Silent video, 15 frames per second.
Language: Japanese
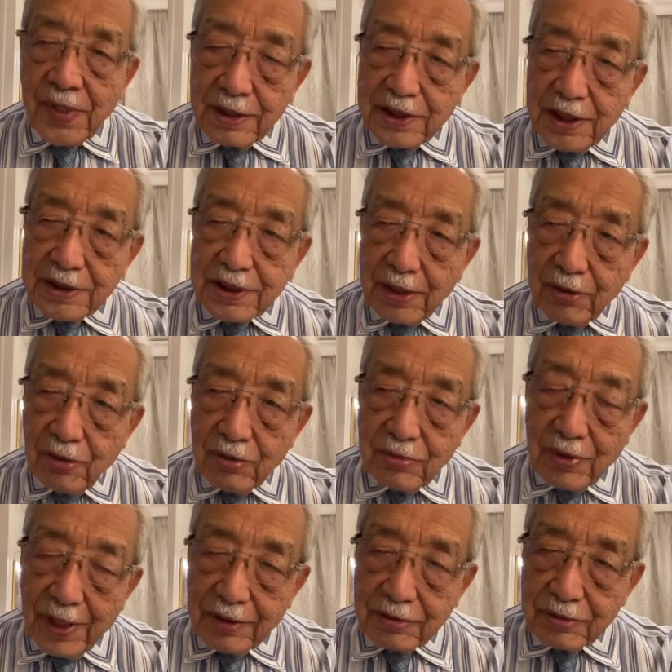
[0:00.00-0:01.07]
制裁を
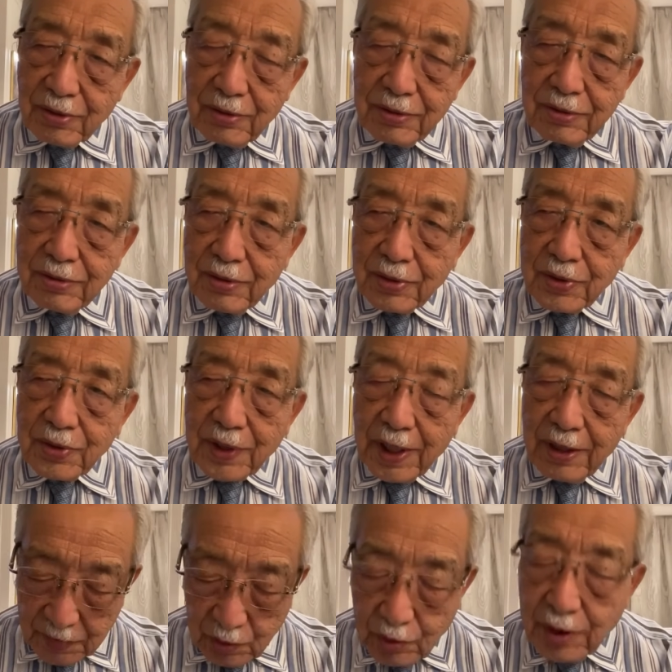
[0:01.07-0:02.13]
加えるということ
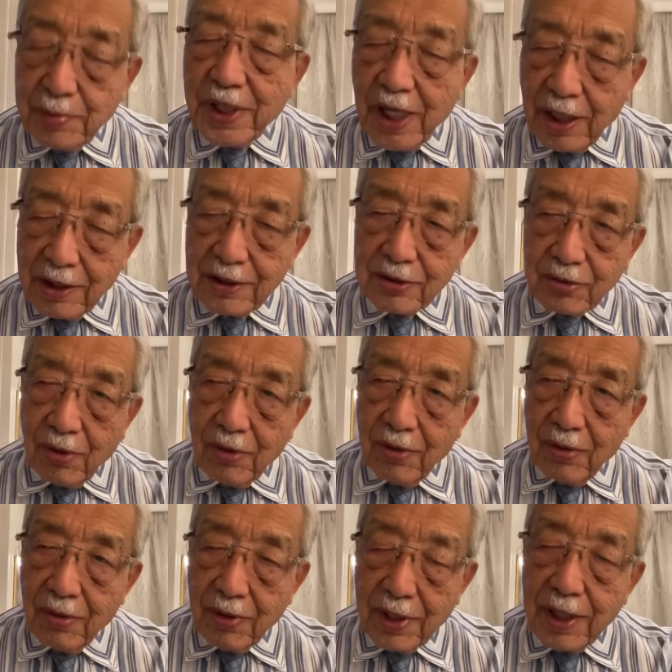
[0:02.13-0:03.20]
で、クリミア半島
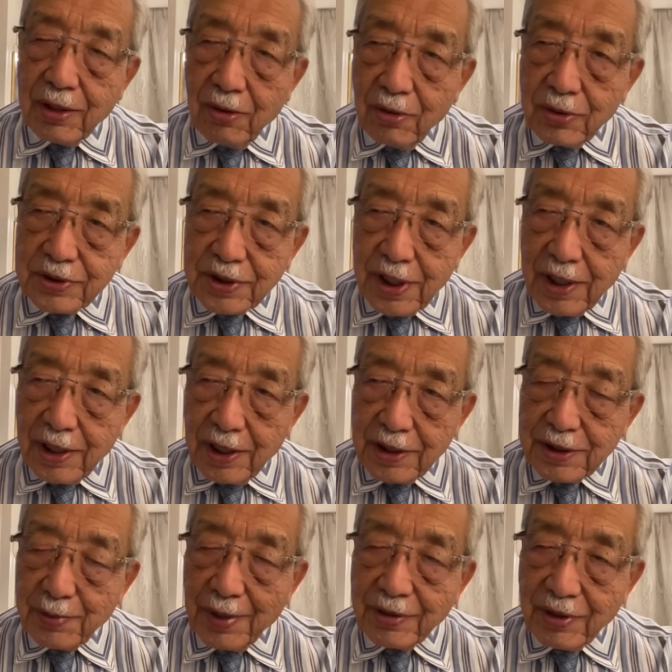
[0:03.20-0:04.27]
を併合して
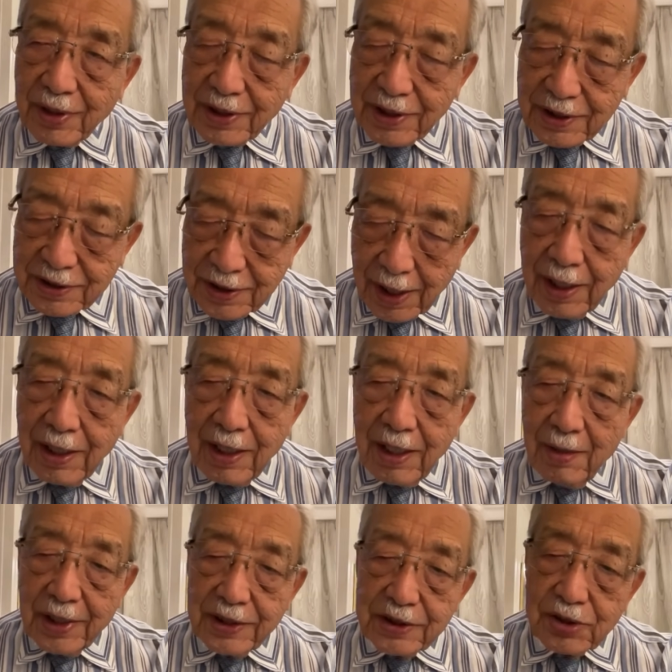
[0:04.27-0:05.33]
しまうわけですね。
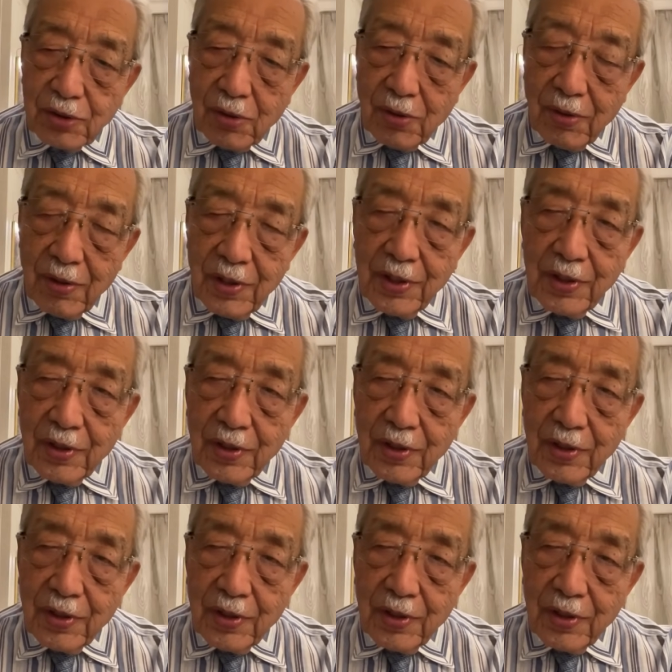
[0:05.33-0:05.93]
一応、